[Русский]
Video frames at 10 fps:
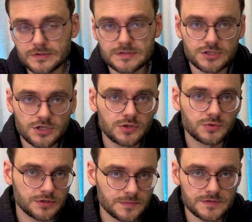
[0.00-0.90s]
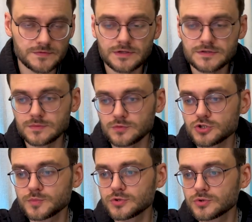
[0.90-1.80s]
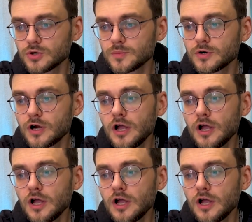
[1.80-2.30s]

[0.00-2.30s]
Изначально он там назывался немножко по-другому,